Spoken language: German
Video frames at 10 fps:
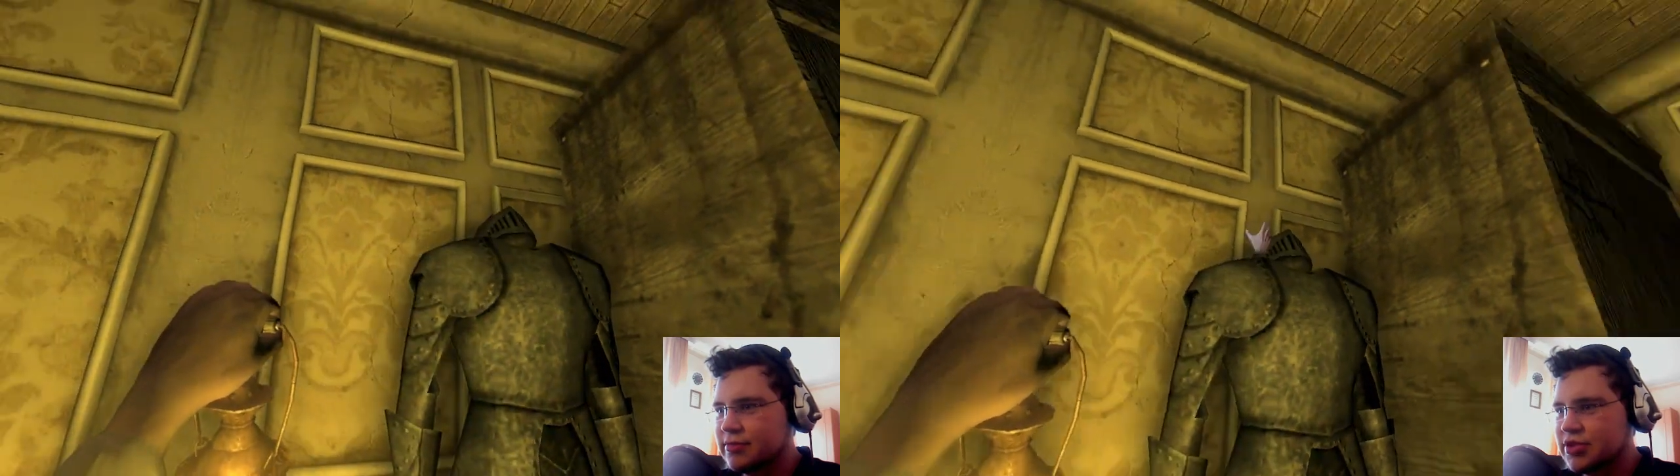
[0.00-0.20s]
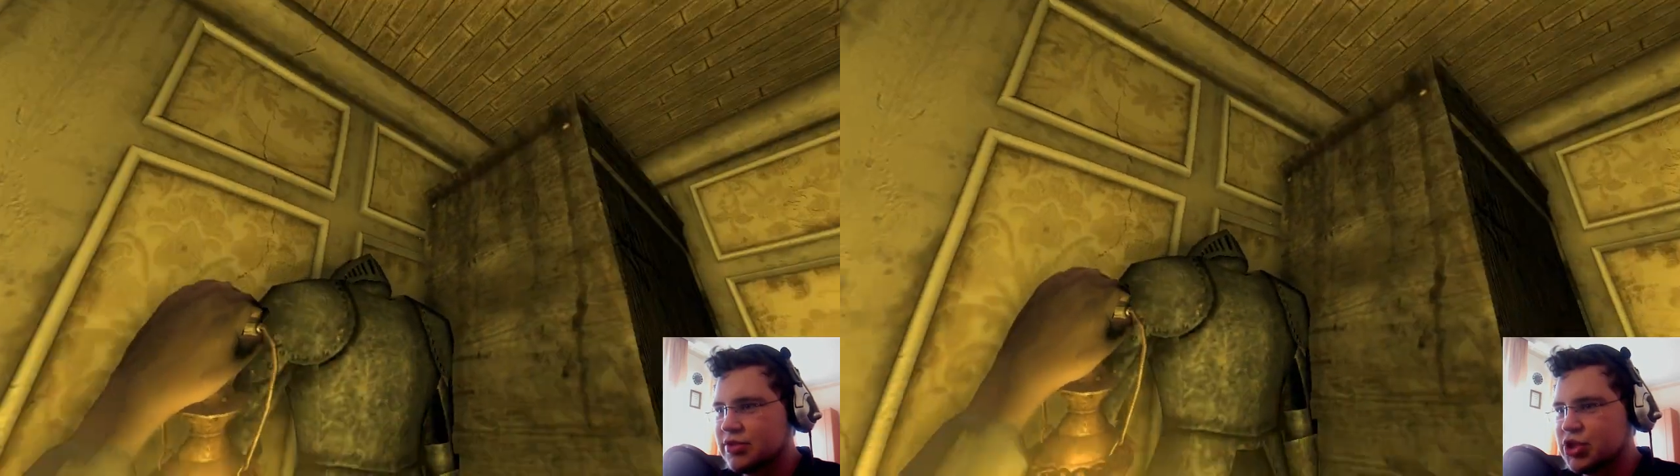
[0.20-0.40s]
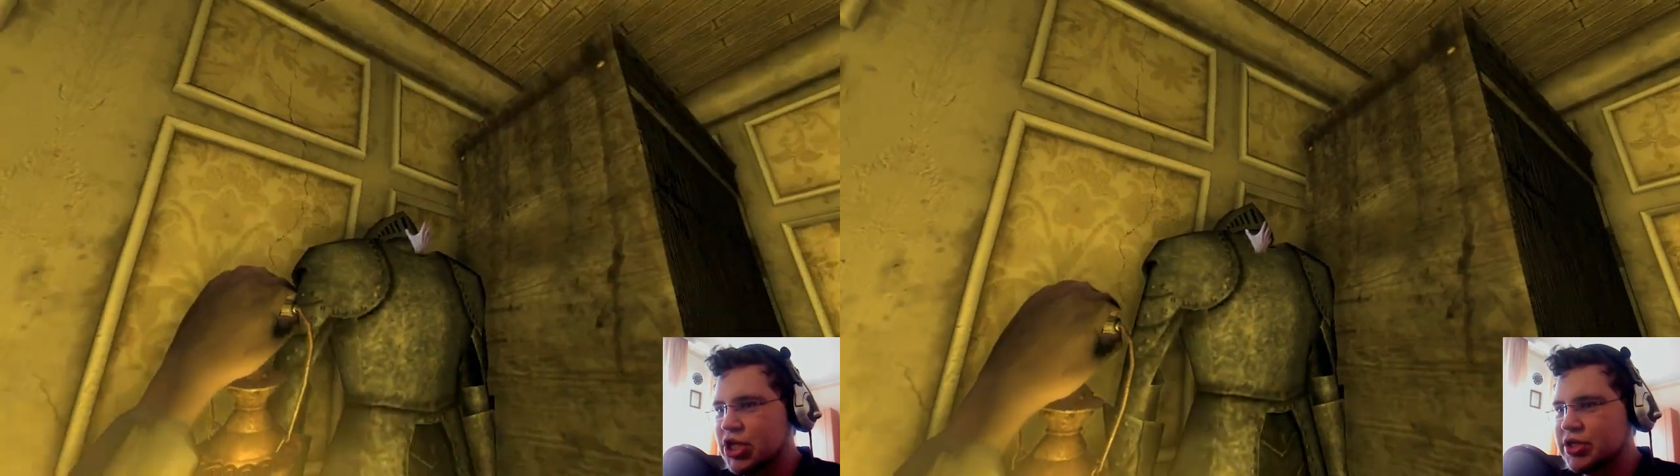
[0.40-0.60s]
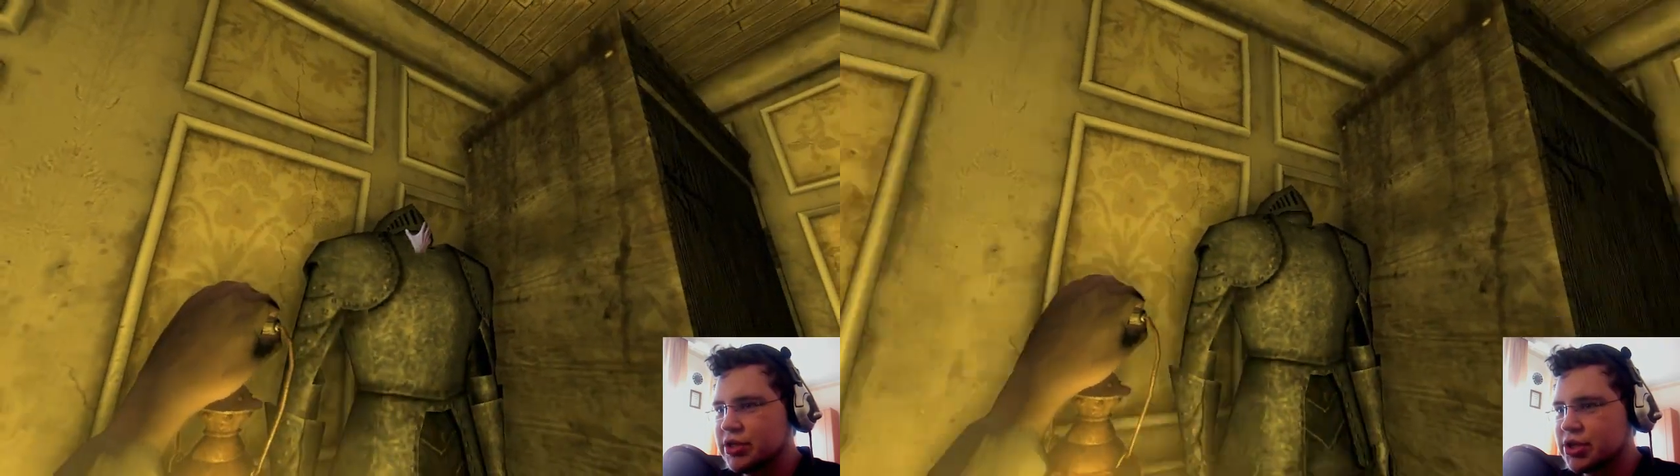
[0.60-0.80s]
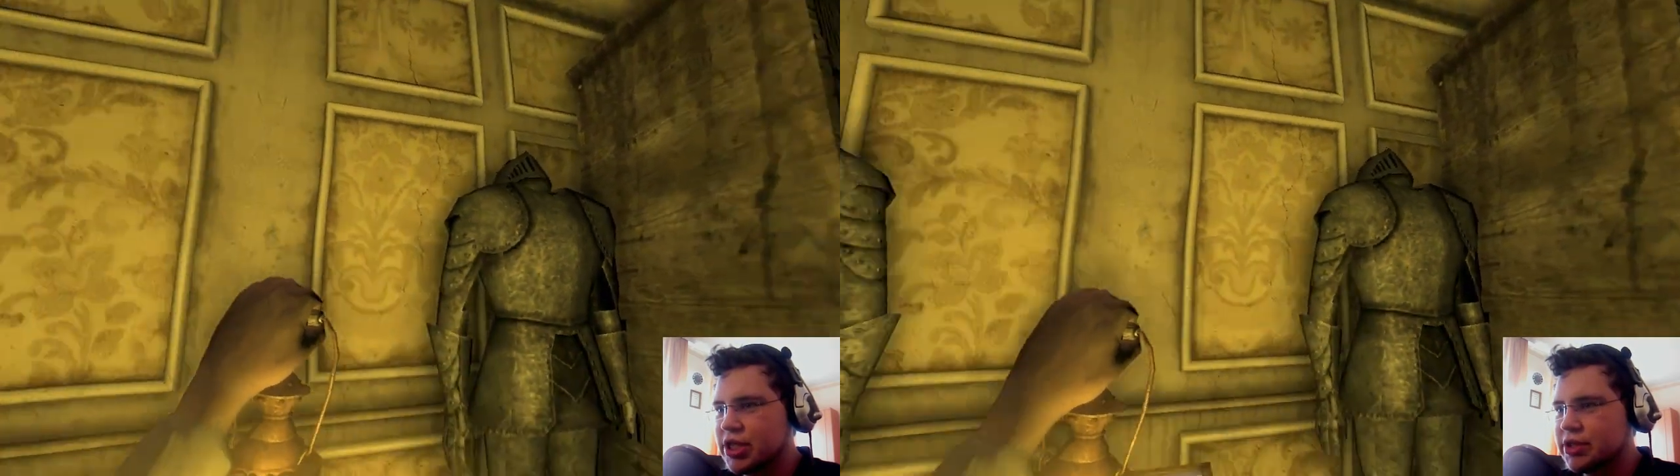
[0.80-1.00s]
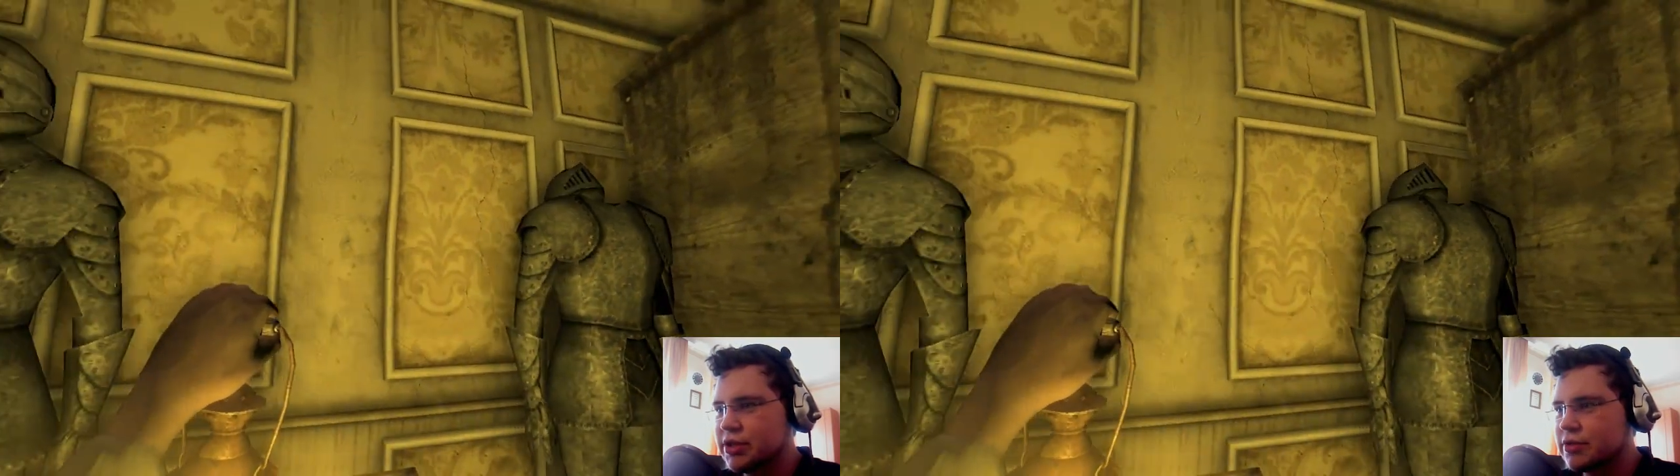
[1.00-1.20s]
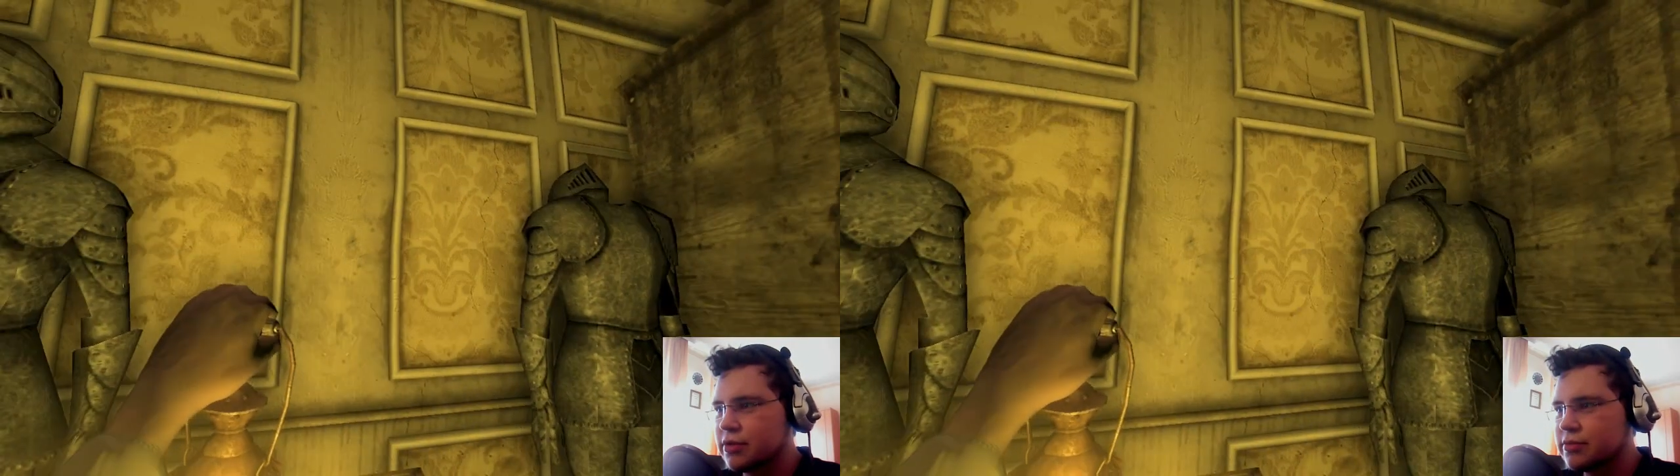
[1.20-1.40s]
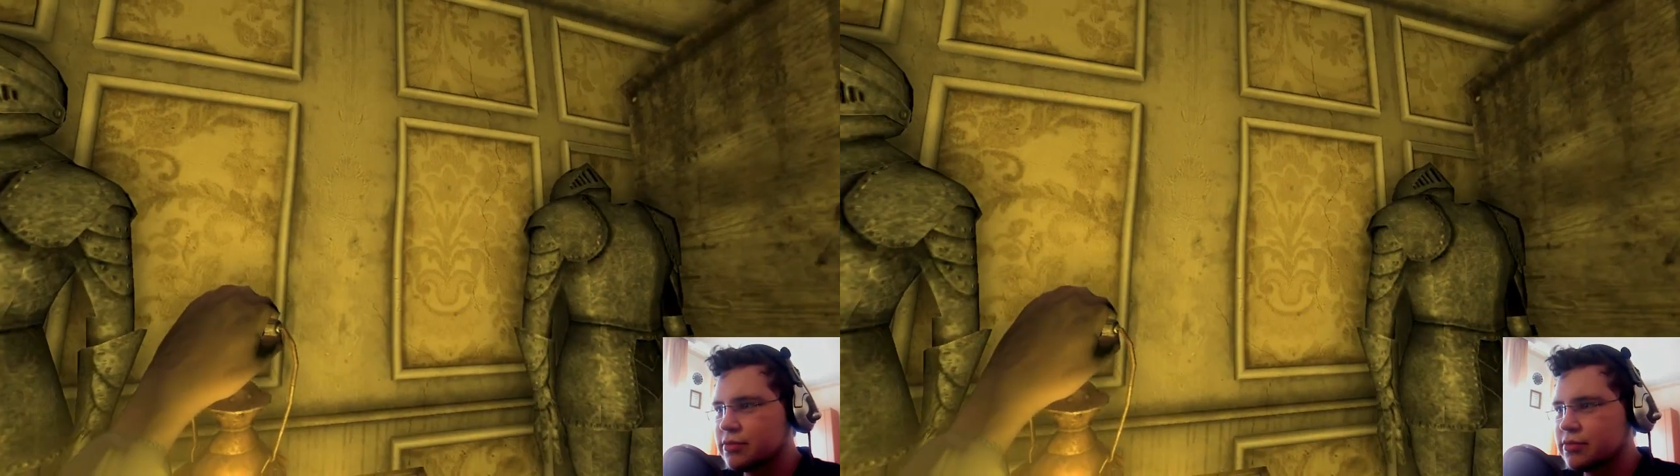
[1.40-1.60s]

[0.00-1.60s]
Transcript: Steht ihn, steht ihn so.